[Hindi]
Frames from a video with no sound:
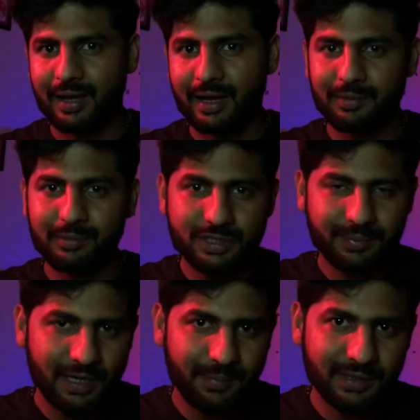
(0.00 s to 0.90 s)
अगर मुझे
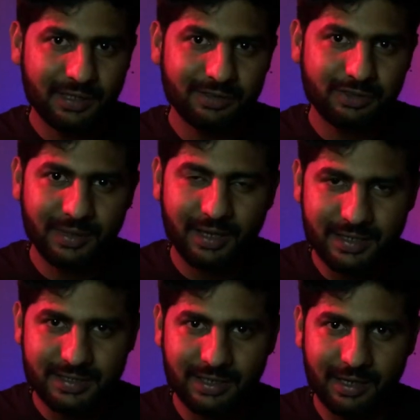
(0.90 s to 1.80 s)
पहले पता होता तो मेरा
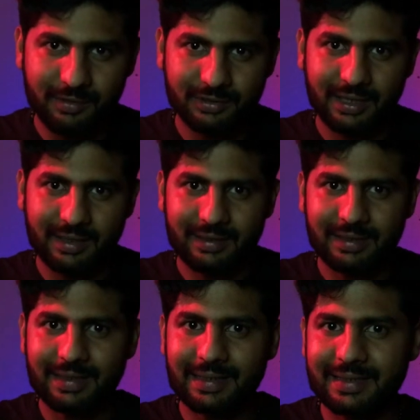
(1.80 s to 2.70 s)
खर्चा कम
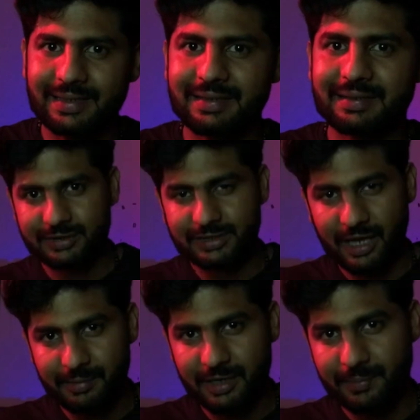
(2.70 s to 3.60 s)
होता लेकिन
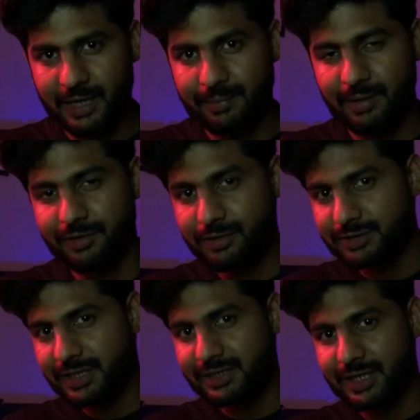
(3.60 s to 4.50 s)
चार महीने पहले मैं
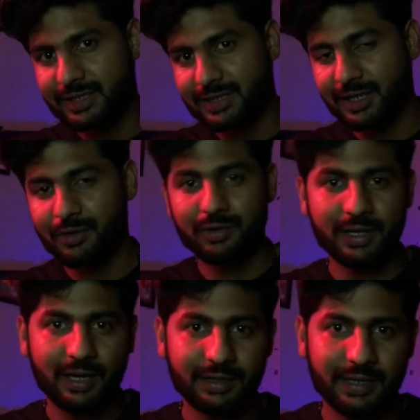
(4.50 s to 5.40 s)
वीडियोस देखता रहता था कि कोई
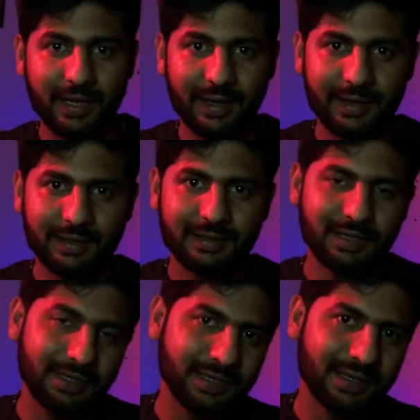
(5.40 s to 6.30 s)
ईरान गया है
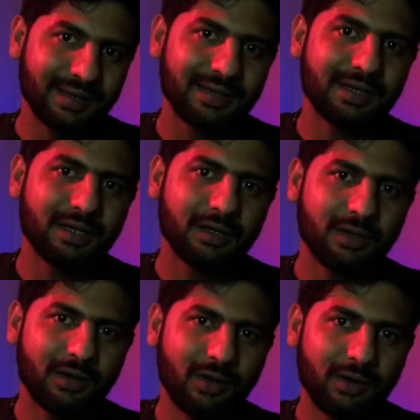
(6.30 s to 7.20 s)
कि नहीं किया
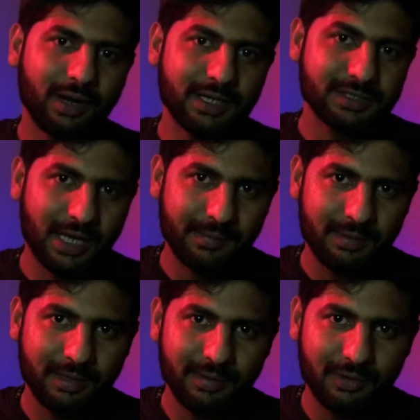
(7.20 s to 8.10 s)
और आज चार
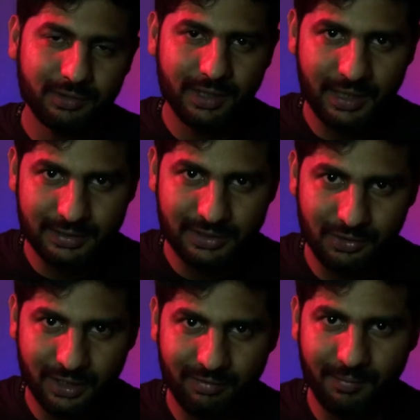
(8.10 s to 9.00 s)
महीने बाद मैं खुद ईरान से
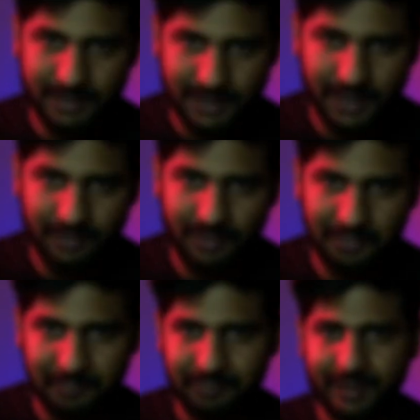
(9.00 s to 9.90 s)
होके वापस आया हुआ
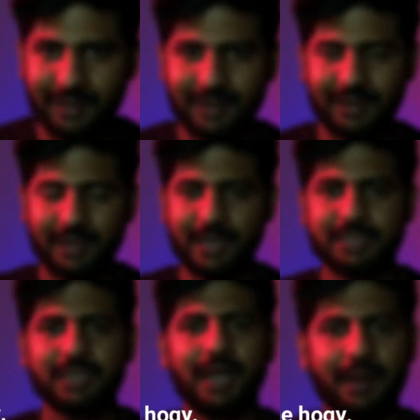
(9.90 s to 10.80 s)
हूँ
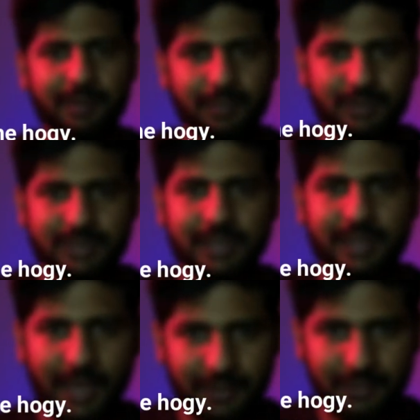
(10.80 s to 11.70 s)
इन आप भी बहुत जल्द
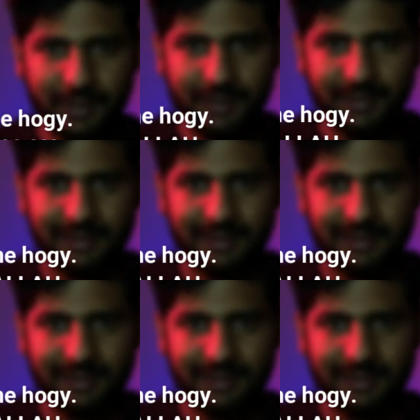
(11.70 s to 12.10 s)
ईरान होंगे